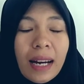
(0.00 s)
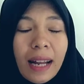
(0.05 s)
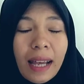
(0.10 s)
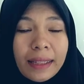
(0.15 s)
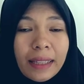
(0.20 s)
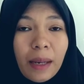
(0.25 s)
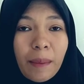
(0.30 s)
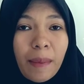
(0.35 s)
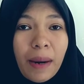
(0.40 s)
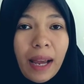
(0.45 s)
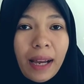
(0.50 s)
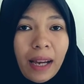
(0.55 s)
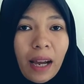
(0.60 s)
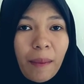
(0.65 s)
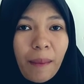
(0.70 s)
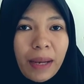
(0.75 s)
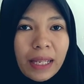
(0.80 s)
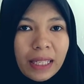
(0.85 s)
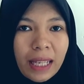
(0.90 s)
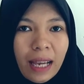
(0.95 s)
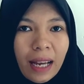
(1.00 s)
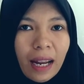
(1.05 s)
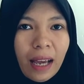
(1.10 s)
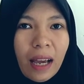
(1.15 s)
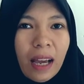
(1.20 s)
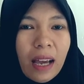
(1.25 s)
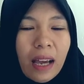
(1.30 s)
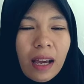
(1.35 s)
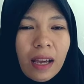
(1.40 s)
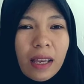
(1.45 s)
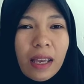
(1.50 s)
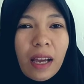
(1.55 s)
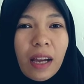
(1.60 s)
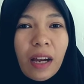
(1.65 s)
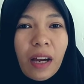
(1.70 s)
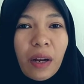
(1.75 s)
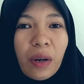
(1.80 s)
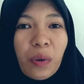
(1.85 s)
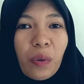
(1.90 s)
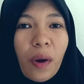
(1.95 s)
latar belakang masalah, yang
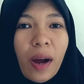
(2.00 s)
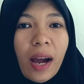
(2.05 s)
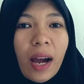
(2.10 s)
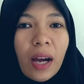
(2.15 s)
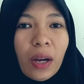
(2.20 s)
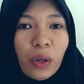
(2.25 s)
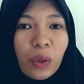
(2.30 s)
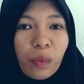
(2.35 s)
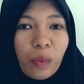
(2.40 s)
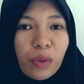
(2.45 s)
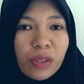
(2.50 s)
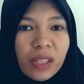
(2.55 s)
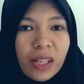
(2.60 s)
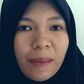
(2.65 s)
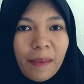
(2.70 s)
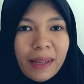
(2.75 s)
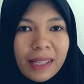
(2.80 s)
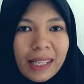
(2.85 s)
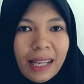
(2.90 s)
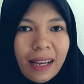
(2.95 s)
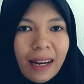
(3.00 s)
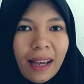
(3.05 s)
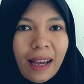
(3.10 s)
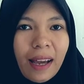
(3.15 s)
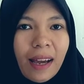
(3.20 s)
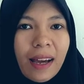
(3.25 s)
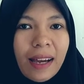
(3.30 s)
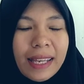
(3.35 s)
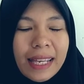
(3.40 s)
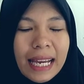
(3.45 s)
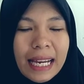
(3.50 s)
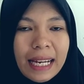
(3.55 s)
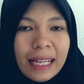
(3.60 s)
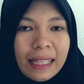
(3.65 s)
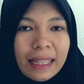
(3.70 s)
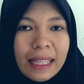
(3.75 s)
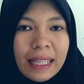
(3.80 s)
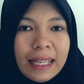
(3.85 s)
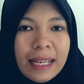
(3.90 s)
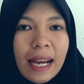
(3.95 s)
kedua rumusan masalah, yang
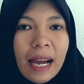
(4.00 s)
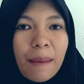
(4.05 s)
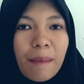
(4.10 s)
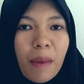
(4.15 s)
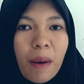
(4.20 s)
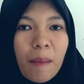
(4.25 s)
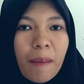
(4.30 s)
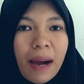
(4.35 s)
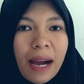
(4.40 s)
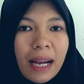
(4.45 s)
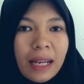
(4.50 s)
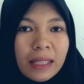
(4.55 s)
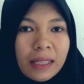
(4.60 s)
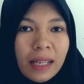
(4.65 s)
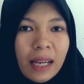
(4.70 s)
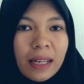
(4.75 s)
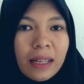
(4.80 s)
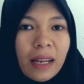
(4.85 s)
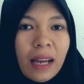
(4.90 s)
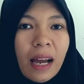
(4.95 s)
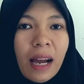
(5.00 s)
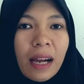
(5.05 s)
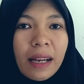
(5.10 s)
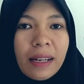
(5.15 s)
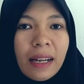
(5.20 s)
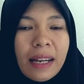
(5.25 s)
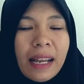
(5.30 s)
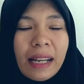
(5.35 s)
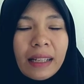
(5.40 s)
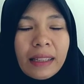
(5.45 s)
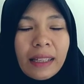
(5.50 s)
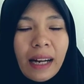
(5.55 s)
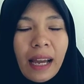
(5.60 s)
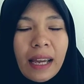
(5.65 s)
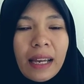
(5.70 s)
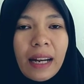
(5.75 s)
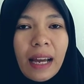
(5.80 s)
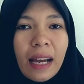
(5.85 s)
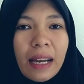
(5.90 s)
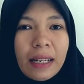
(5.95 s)
ketiga pembahasan, dan yang
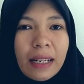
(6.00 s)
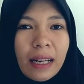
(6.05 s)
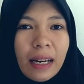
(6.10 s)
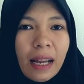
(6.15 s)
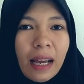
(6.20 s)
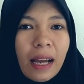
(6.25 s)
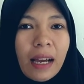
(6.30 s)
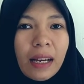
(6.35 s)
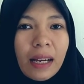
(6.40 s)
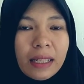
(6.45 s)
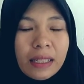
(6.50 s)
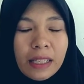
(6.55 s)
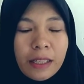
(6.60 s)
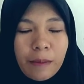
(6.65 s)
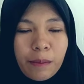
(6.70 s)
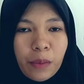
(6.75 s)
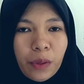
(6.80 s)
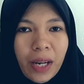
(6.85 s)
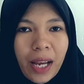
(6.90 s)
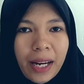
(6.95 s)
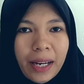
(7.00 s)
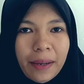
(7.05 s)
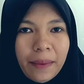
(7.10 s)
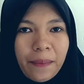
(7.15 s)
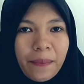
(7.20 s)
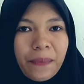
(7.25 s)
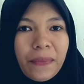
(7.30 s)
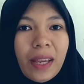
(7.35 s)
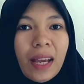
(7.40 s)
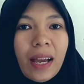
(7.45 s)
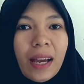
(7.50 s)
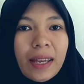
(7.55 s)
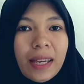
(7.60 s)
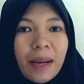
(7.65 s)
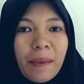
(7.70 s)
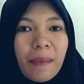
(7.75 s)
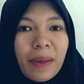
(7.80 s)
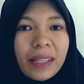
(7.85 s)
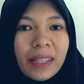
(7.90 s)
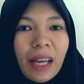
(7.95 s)
terakhir adalah kesimpulan.
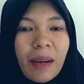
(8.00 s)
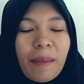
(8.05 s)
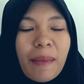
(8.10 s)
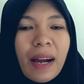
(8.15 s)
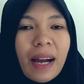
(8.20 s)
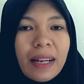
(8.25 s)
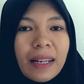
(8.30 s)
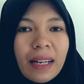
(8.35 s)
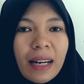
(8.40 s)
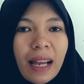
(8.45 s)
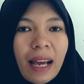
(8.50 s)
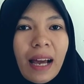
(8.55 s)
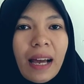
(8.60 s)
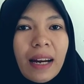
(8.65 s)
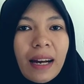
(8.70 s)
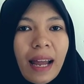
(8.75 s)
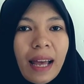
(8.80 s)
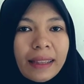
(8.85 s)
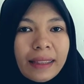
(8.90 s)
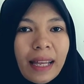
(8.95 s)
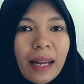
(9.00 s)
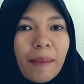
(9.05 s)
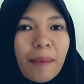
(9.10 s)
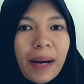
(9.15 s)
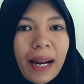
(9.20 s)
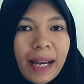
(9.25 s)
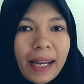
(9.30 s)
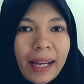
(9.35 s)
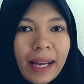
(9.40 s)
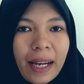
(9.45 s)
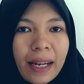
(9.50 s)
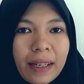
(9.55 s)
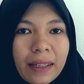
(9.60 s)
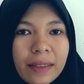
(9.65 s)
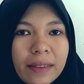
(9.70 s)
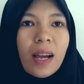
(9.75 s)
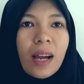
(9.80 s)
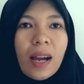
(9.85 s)
Yang pertama adalah latar belakang.